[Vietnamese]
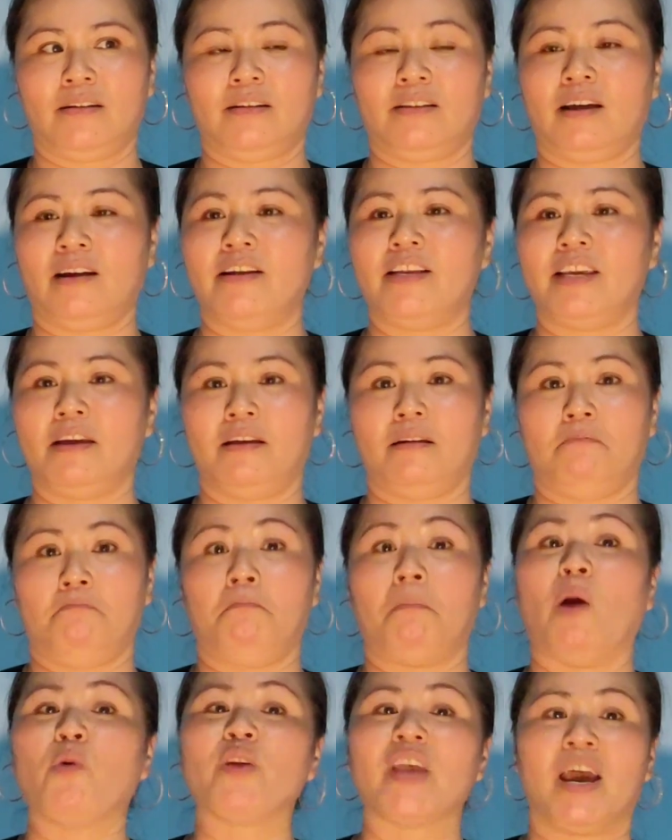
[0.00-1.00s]
Tự vì
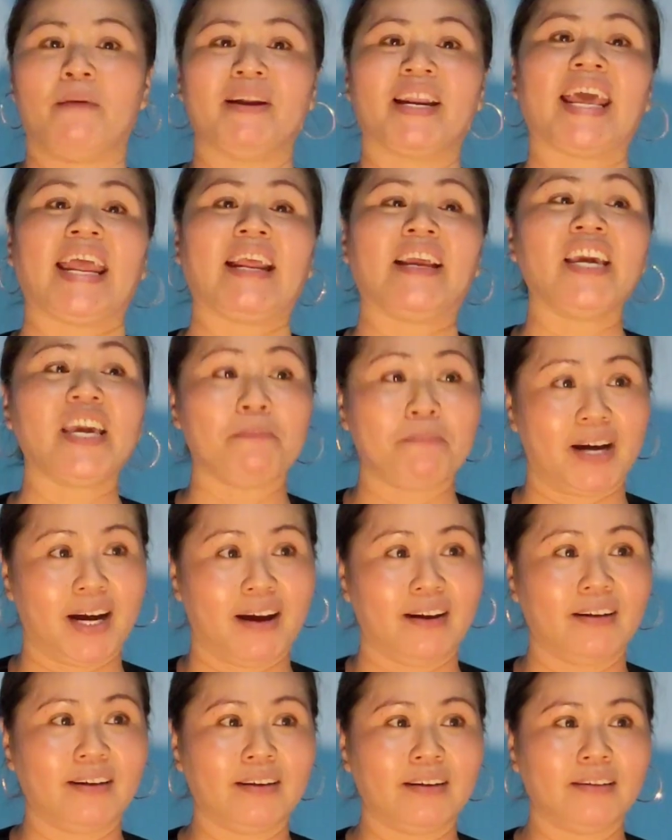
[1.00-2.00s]
bảo vệ bên đây nghiêm
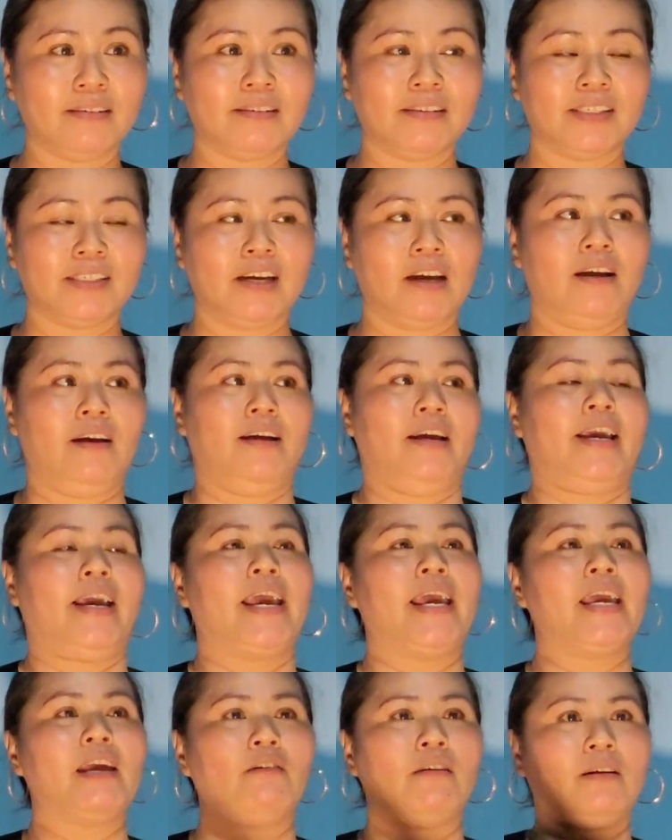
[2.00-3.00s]
hơn.
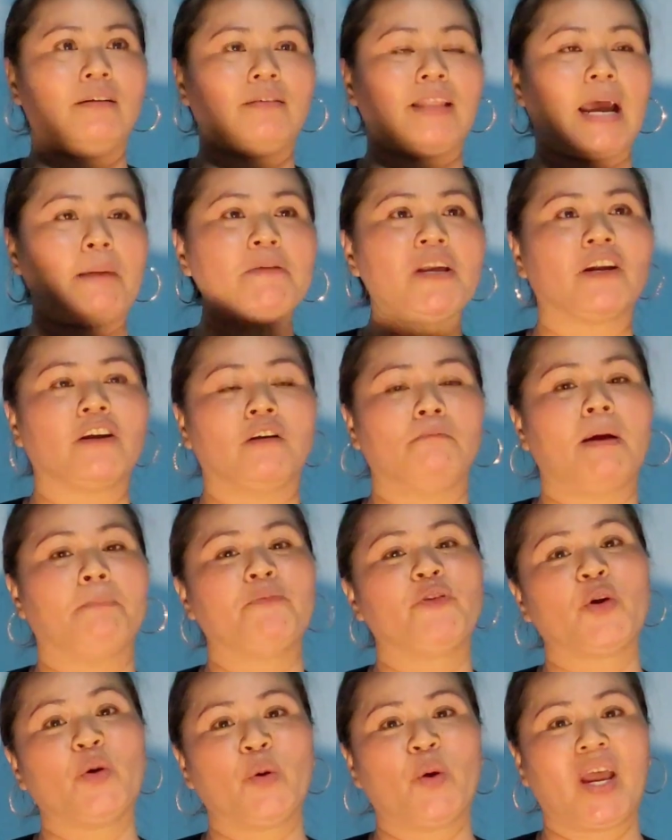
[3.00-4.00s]
Cái 8 giờ rưỡi bấm
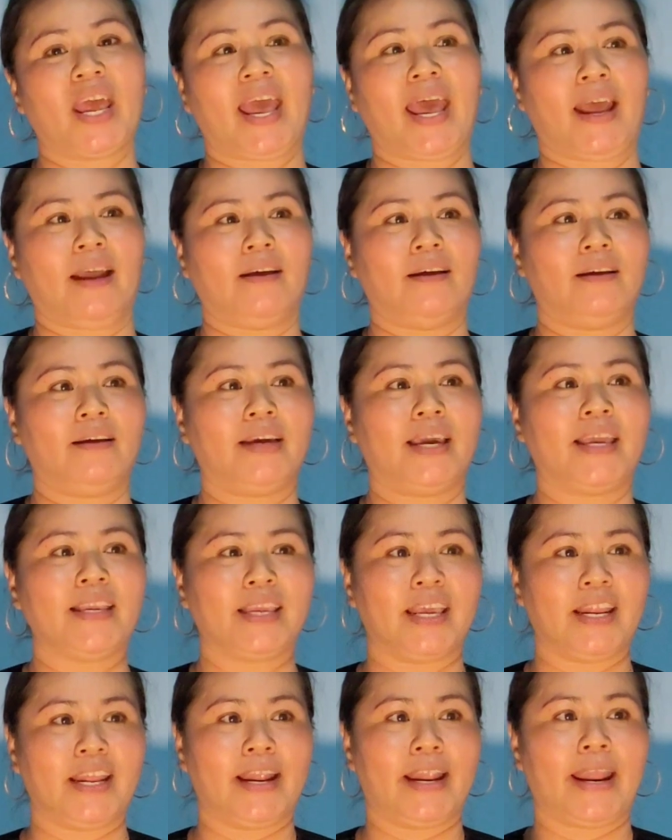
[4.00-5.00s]
chuông ha, cái
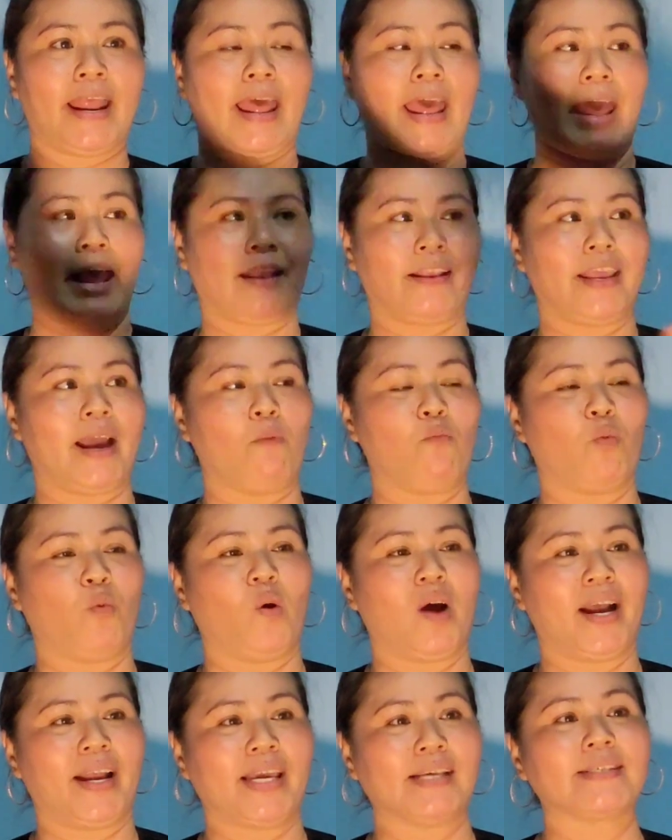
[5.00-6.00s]
chị đi ra vòng
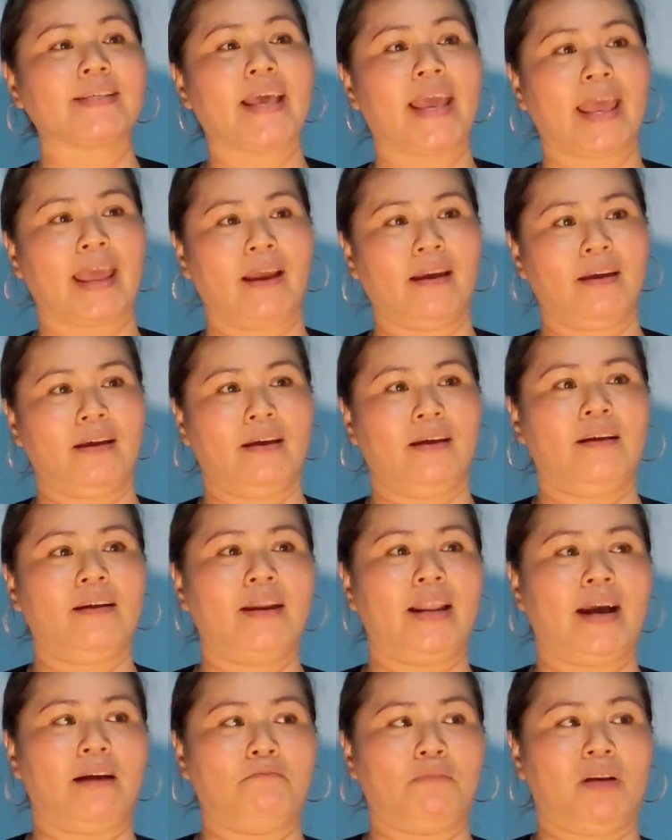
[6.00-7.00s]
qua cái xe,
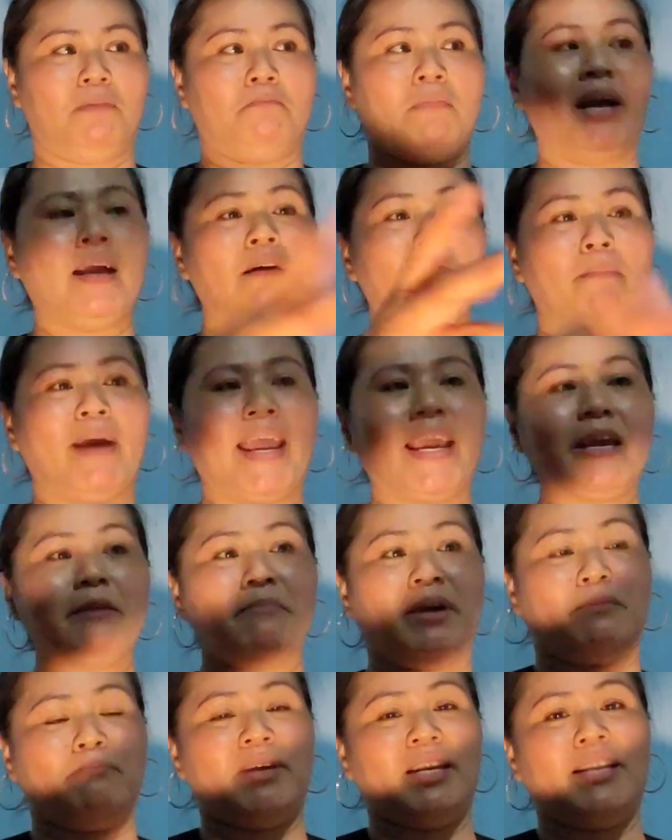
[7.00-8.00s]
đặng mình máng cái
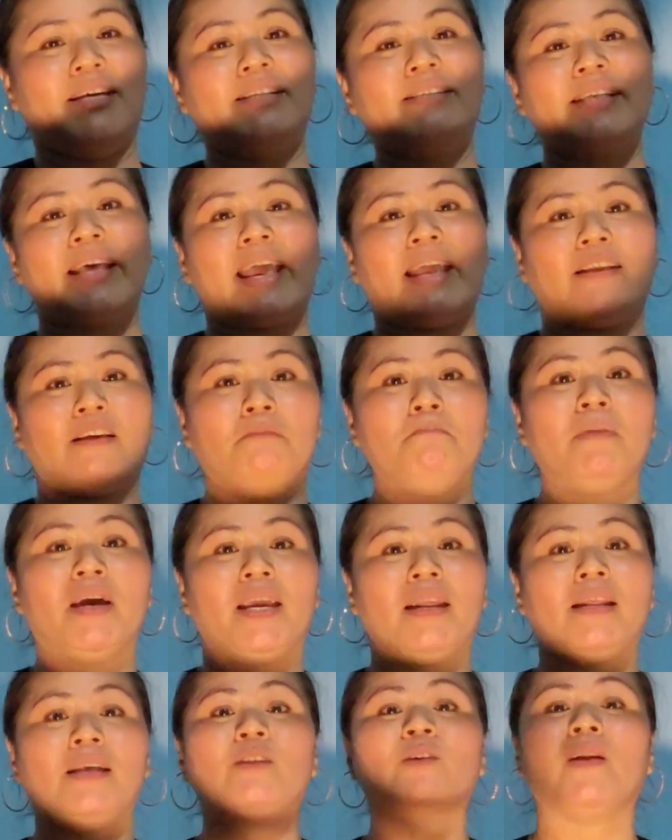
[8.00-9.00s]
bịch mình lên xe chuẩn
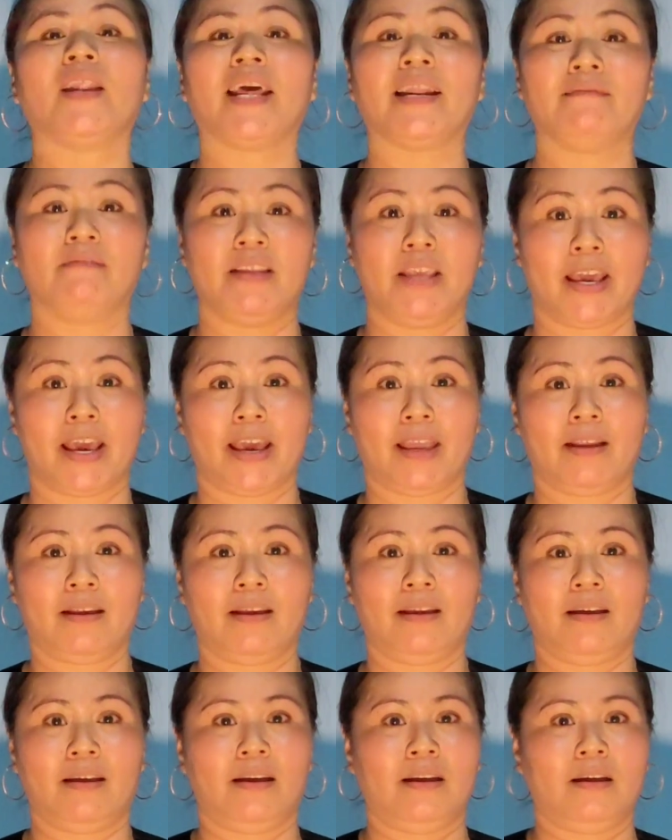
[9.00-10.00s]
bị đi toilet mình về.
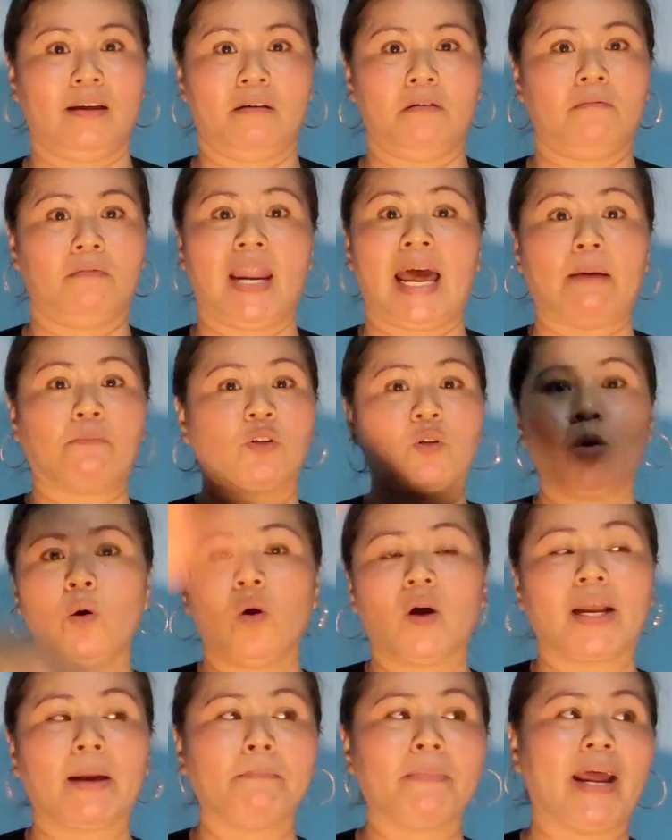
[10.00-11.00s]
Làm
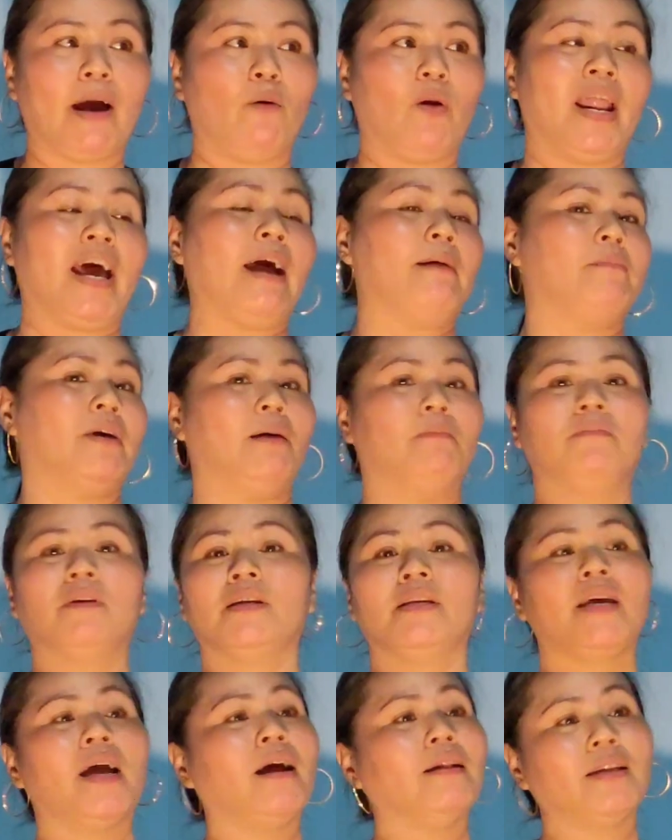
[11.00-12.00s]
suốt cắm đầu làm, không có
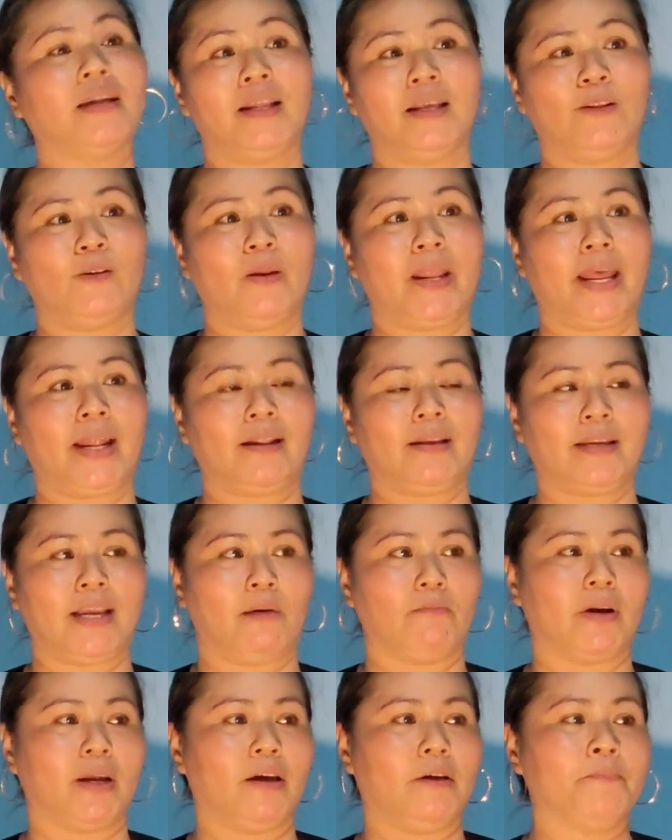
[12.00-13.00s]
nhớ tới đi toilet.
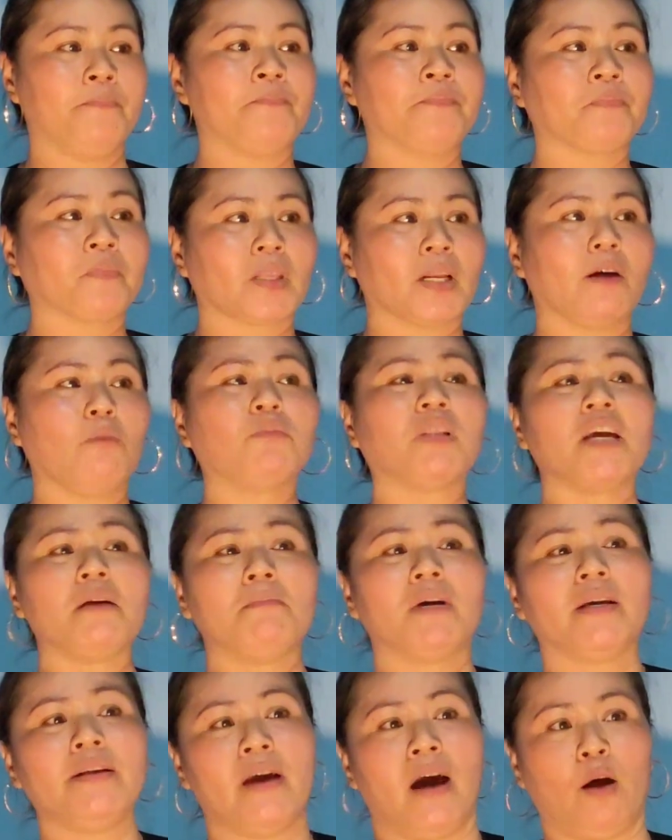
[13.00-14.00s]
Xong rồi công ty
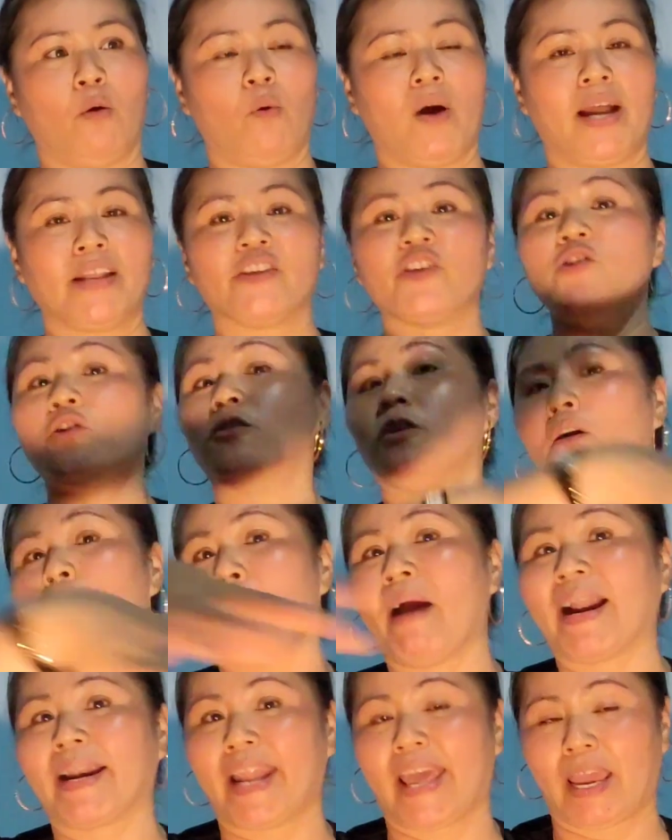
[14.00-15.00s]
mới dời qua chưa có
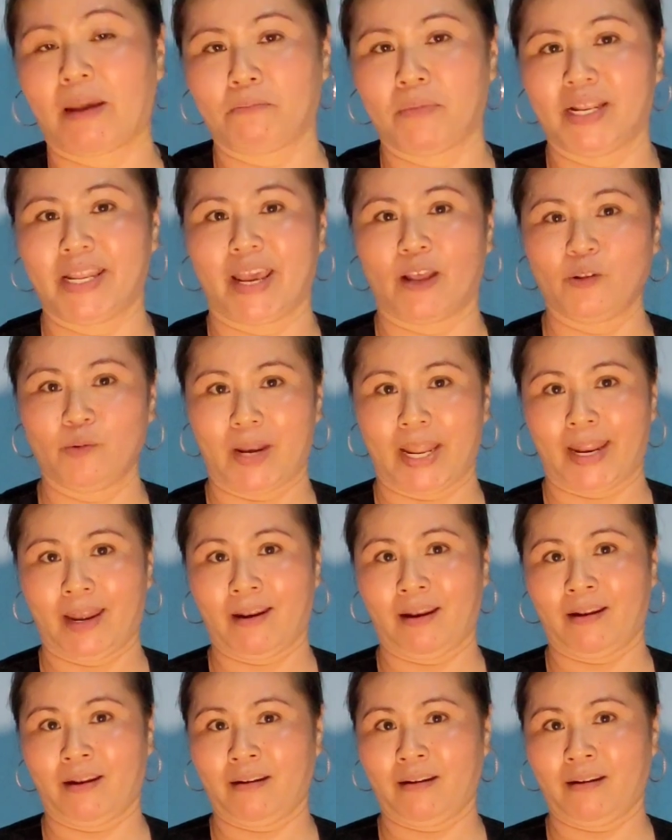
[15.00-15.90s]
bắt đèn bên giả toilet.